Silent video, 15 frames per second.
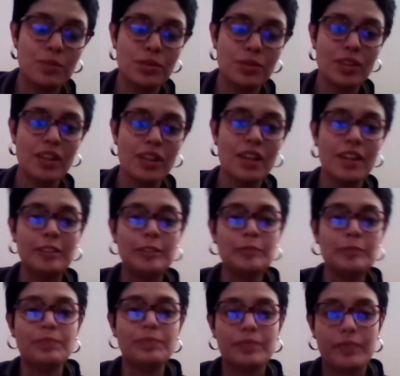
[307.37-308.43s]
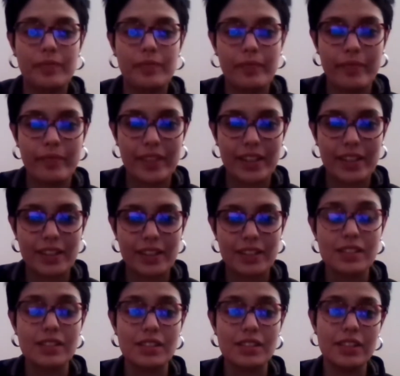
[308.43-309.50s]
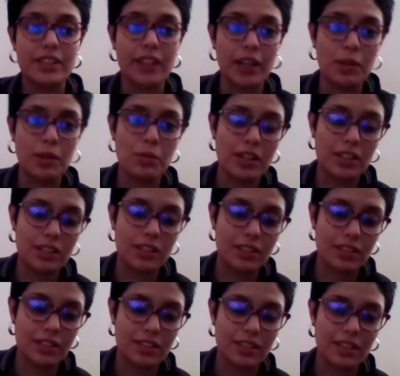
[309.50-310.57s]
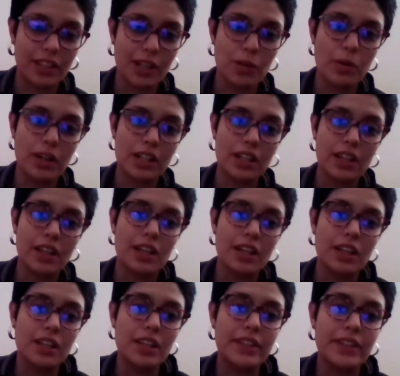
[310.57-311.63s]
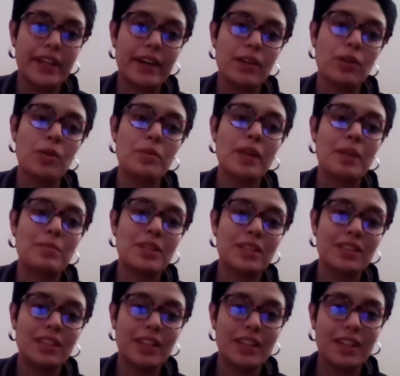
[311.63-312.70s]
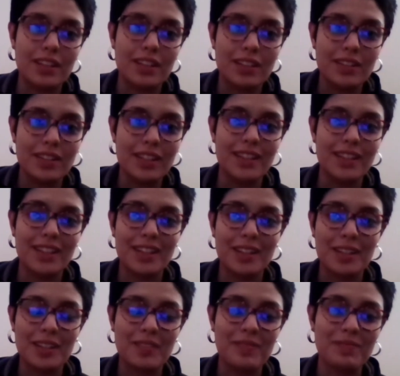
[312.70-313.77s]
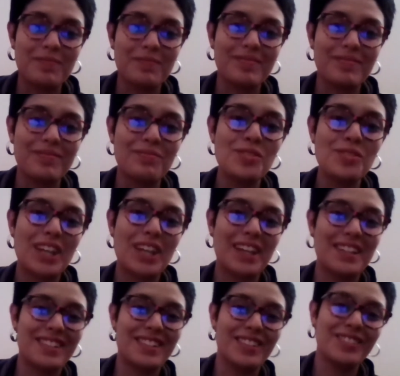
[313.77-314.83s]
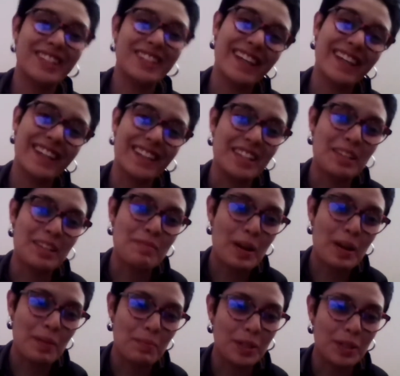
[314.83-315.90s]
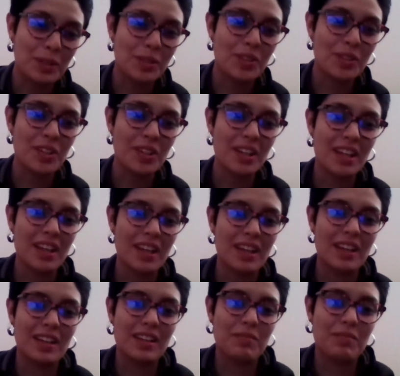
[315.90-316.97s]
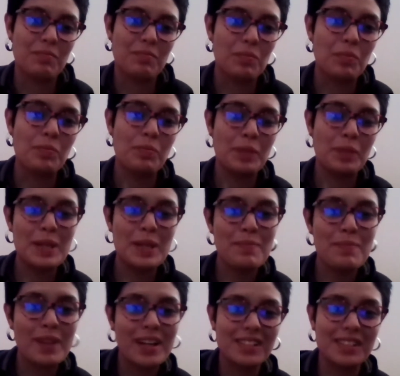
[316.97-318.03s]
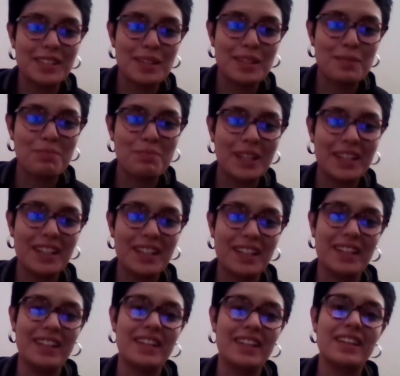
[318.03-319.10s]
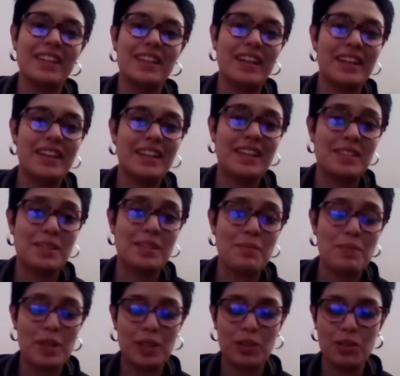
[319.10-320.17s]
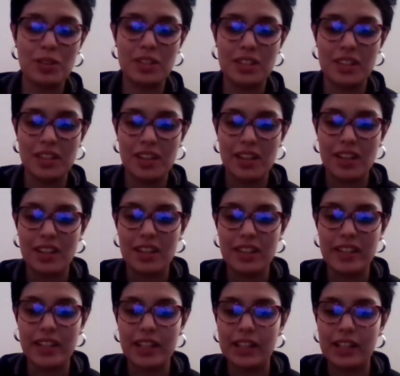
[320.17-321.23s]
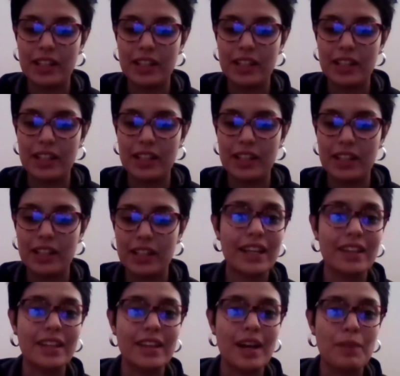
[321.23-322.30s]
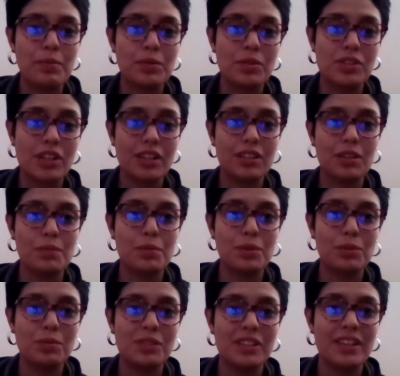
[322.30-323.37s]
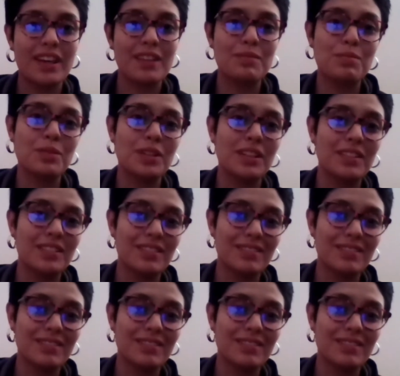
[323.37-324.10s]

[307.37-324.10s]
tan pronto sobre todo, ¿no? Que te tocara. Sí, tal cual, tal cual. Y obviamente eh, muchas inseguridades y demás, pero prima siempre eh, el agradecimiento y el las ganas de aprovechar esta oportunidad, porque